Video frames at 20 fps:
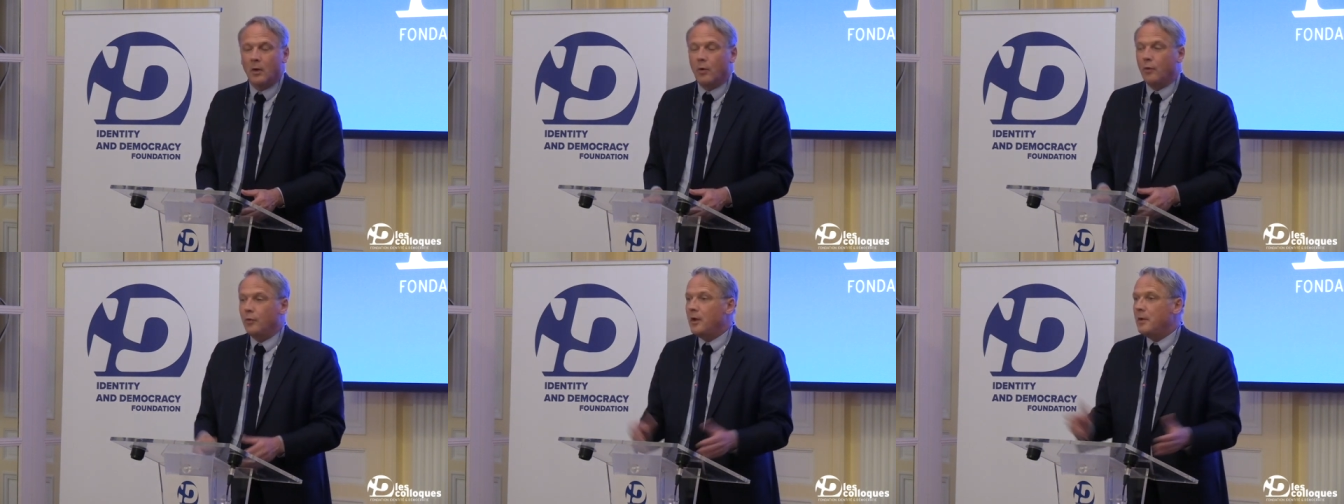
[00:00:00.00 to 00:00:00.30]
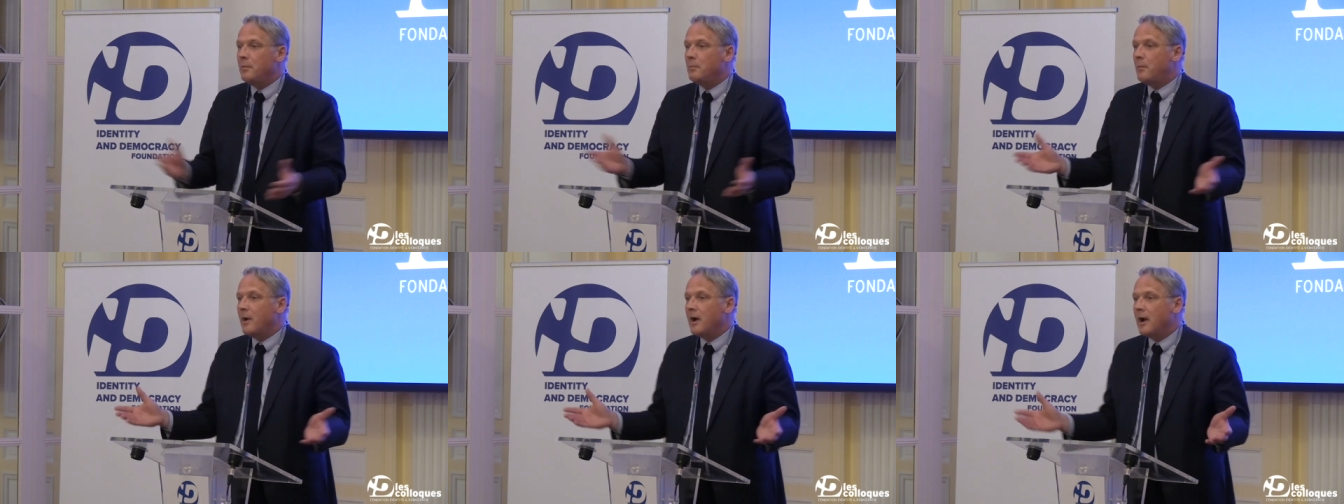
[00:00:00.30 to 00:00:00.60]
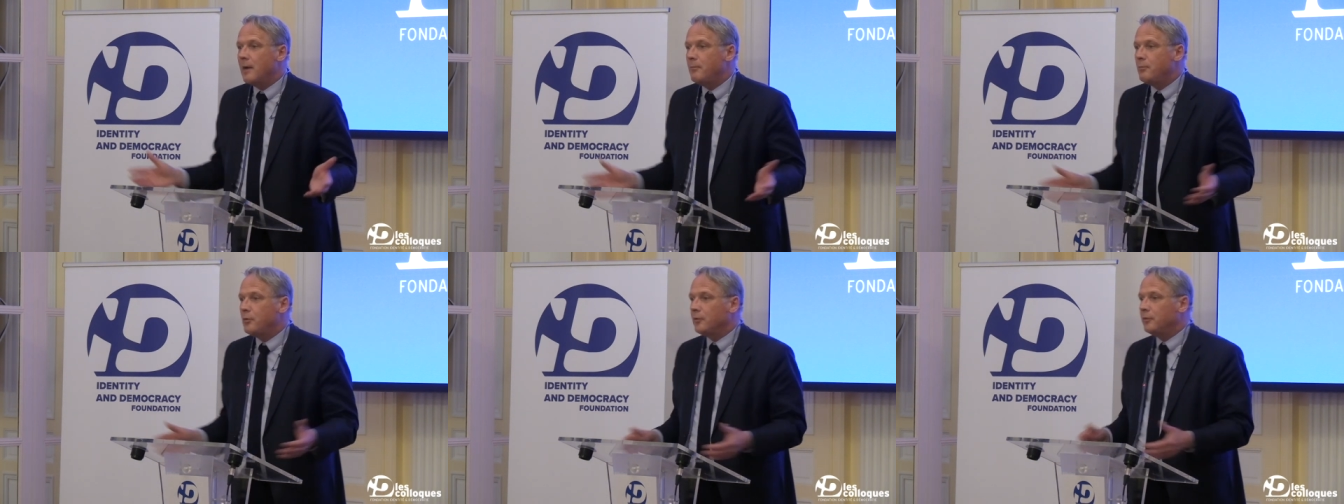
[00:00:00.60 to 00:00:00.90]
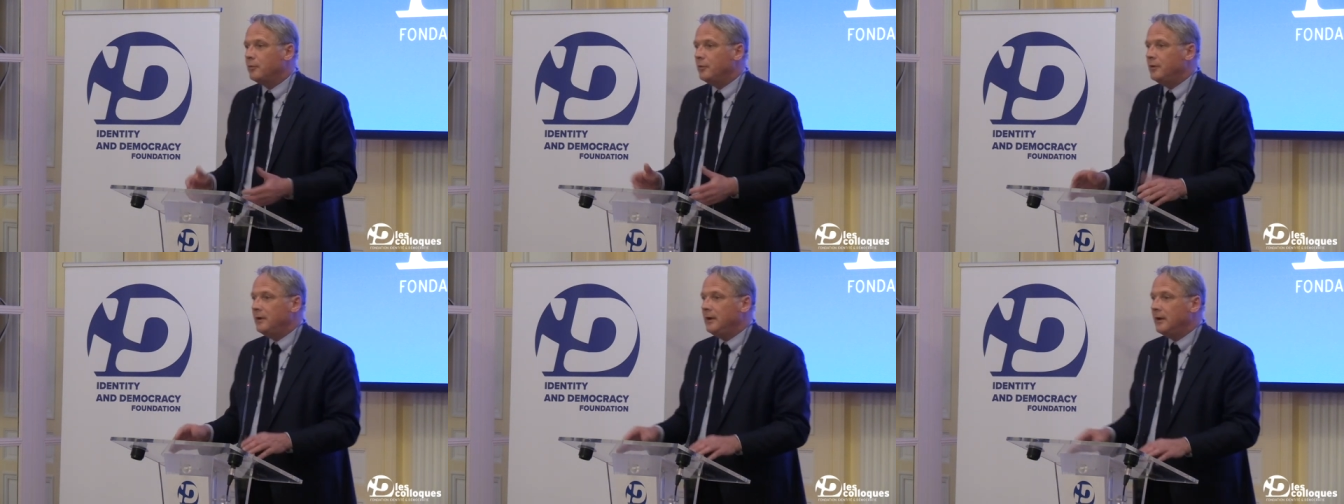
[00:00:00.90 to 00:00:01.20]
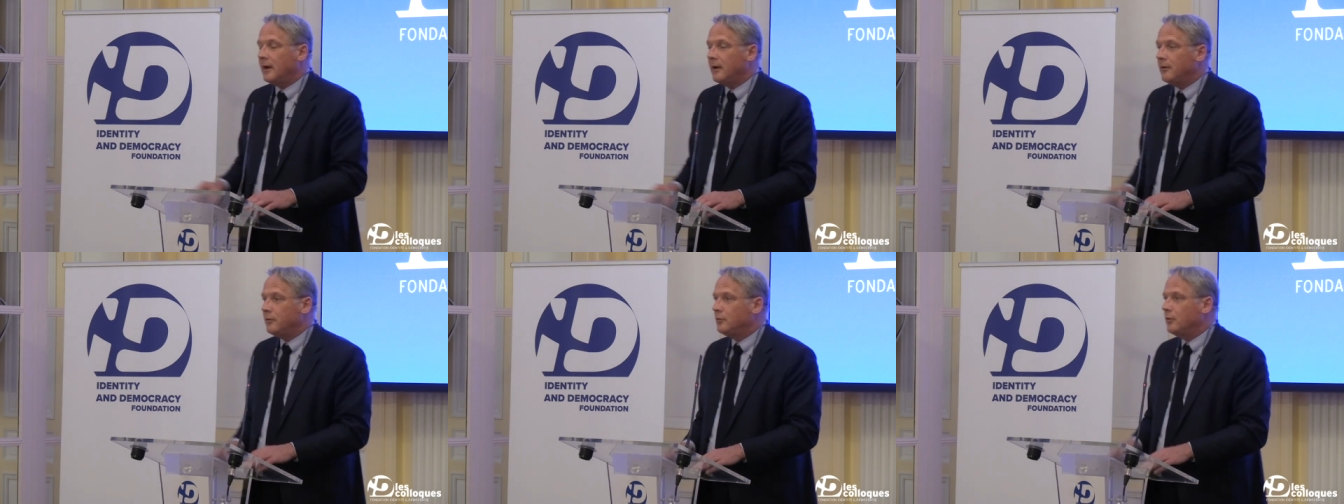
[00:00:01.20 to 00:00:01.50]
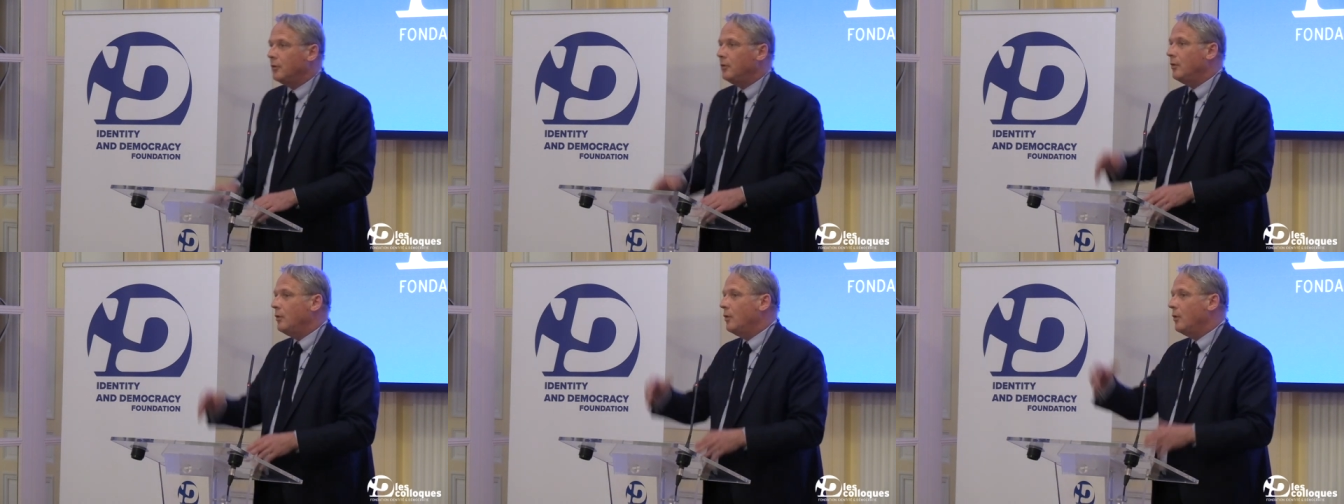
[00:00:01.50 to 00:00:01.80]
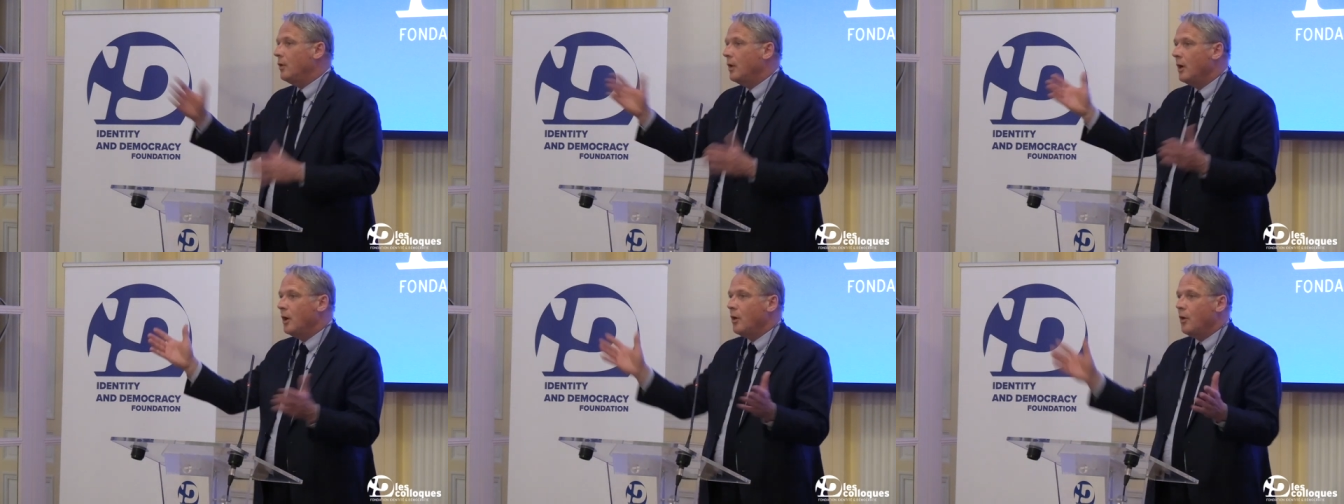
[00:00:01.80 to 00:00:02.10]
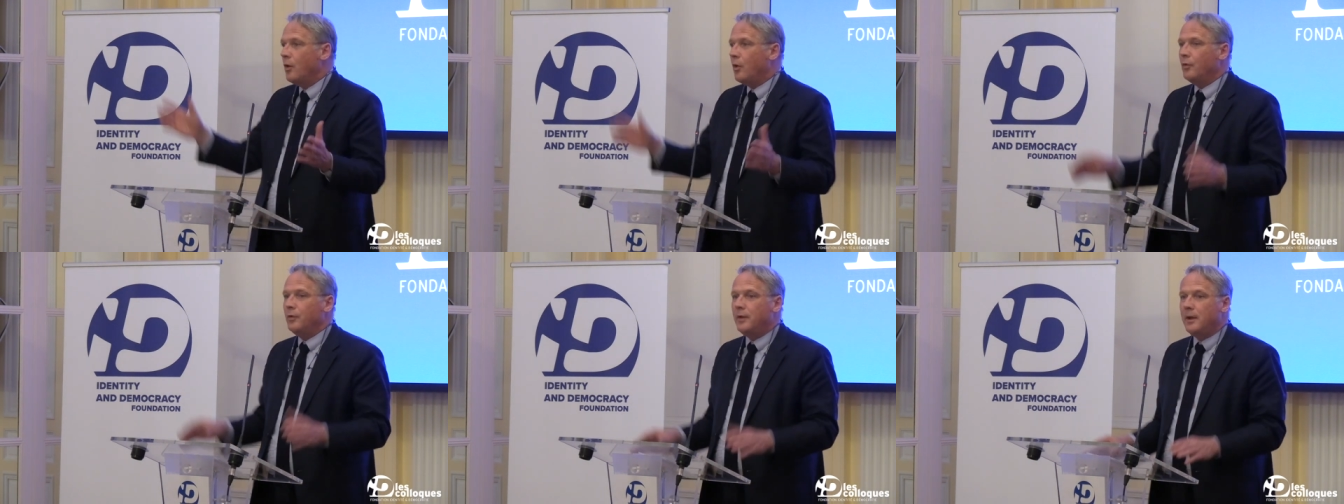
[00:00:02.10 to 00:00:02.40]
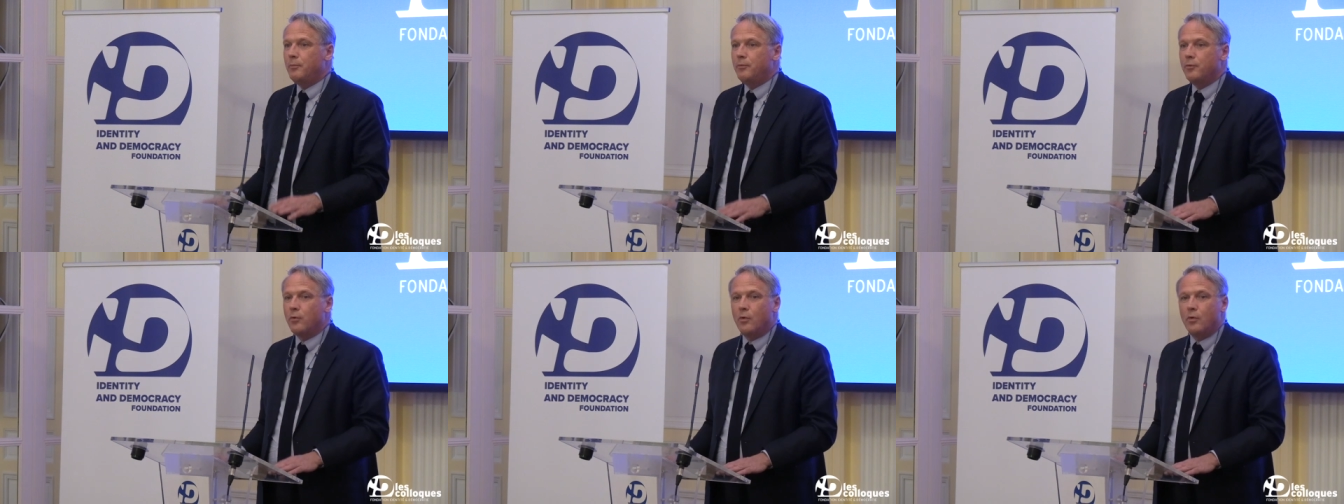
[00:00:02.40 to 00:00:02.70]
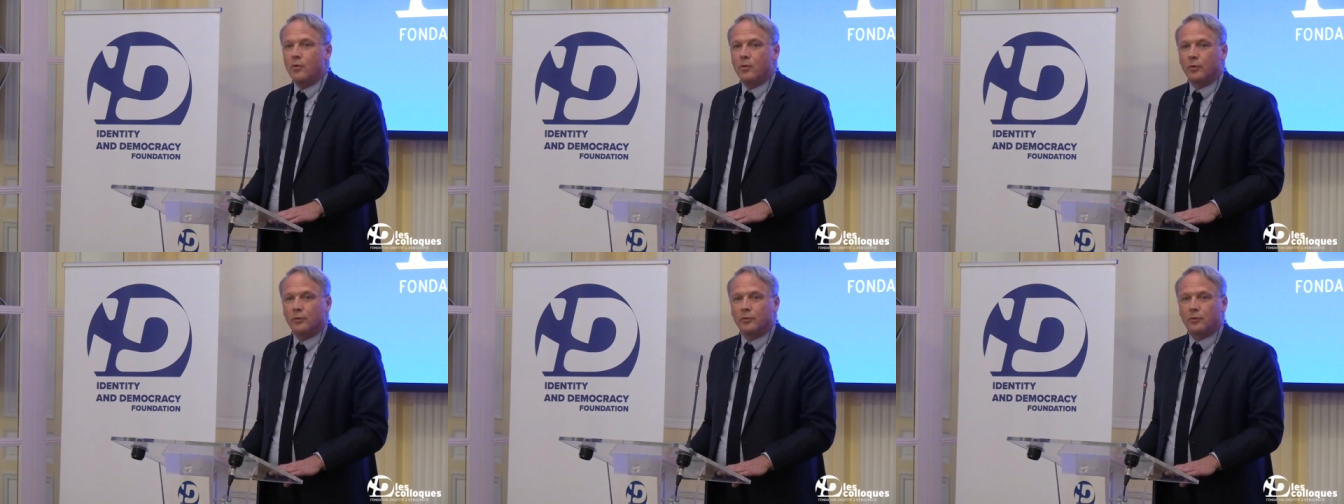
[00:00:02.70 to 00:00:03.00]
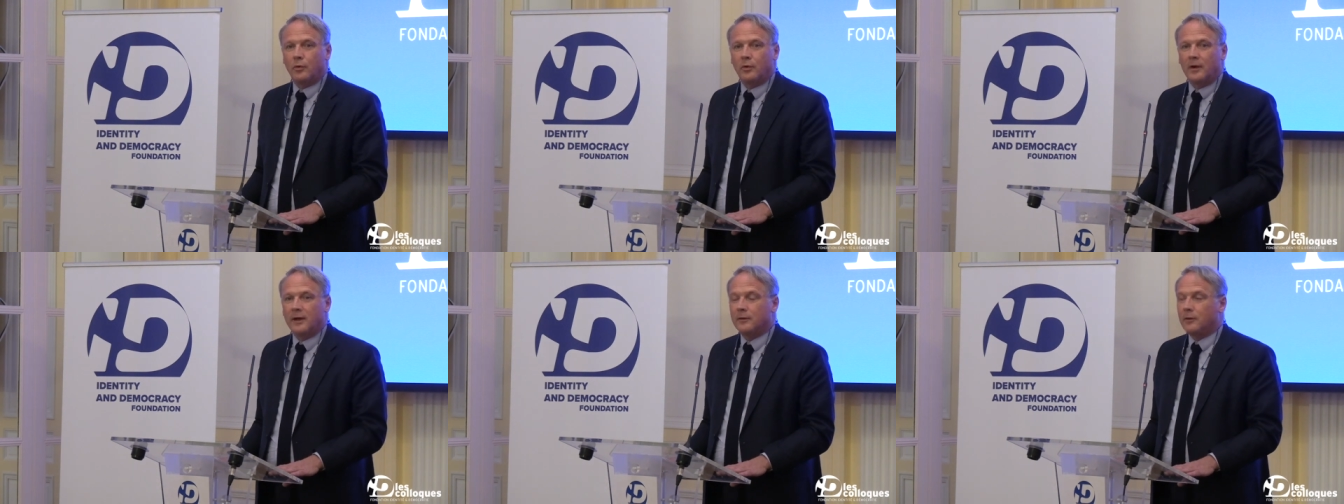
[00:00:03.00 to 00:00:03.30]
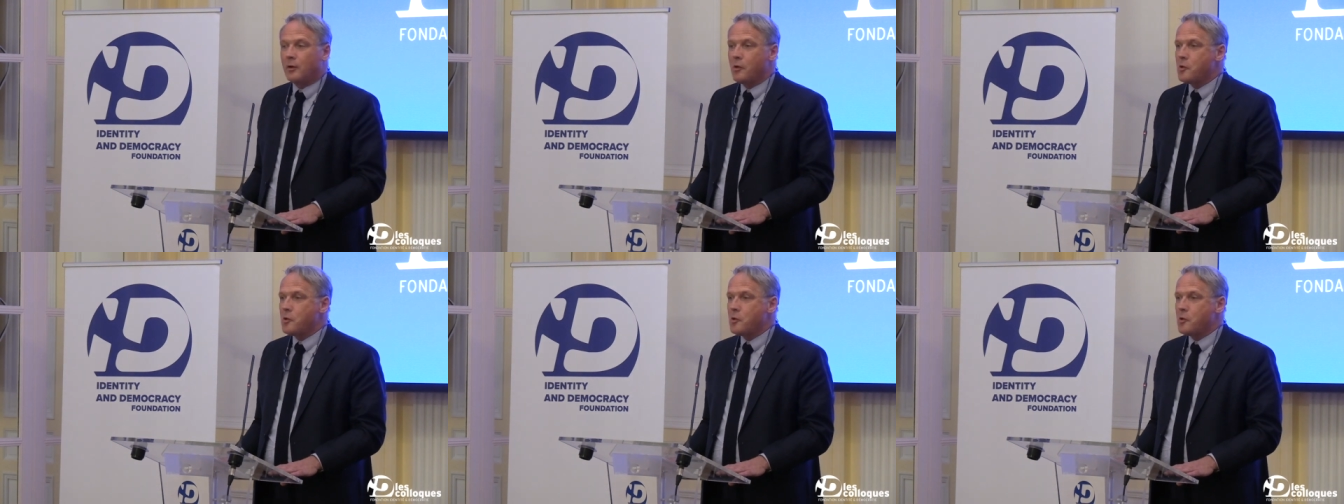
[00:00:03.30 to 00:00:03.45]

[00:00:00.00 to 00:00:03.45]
On n'est pas là pour se dire est-ce que on est pour ou contre les